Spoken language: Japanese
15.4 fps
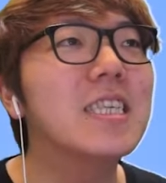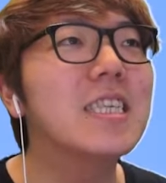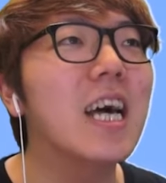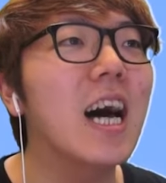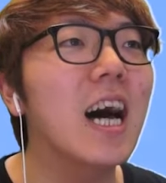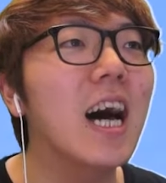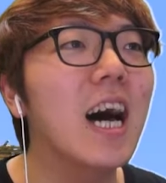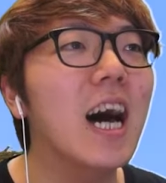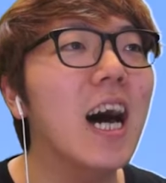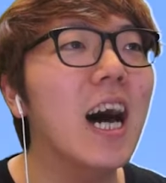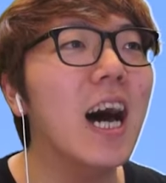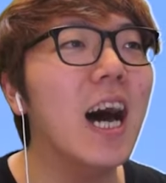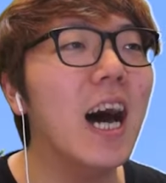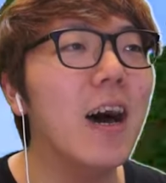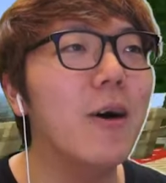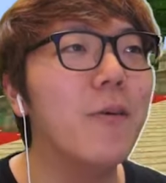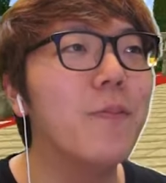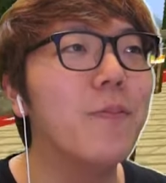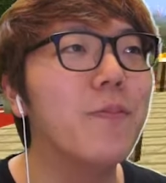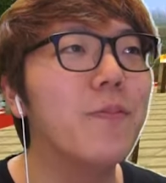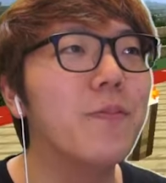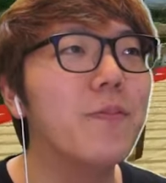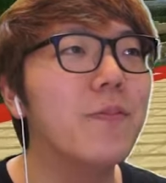さあ
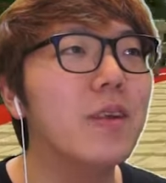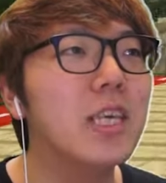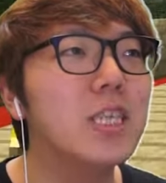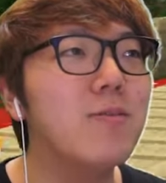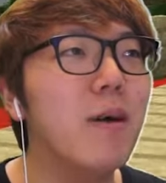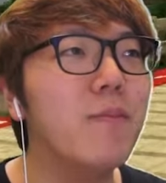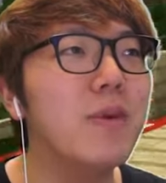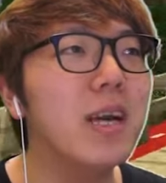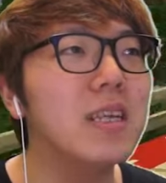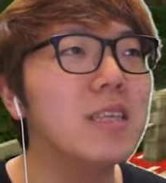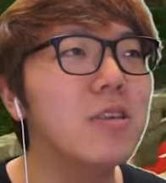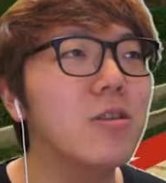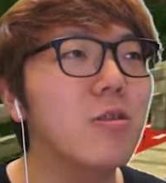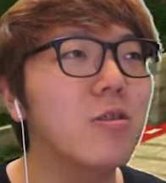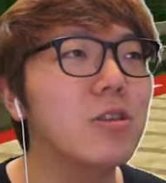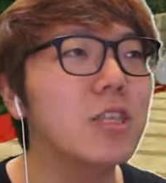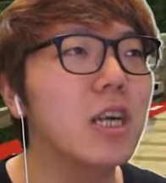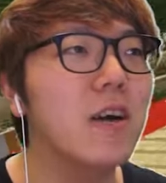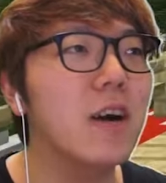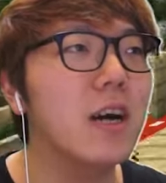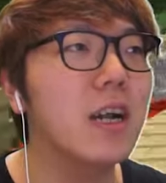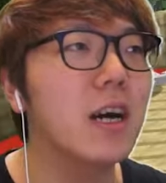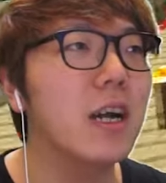一番見やすいのはどっち
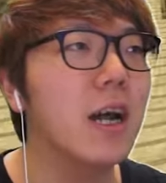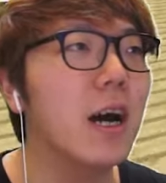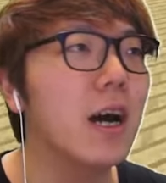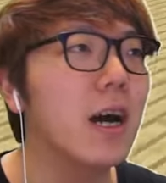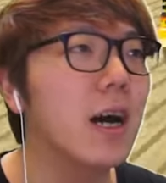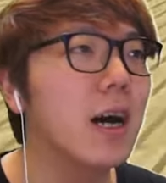側からか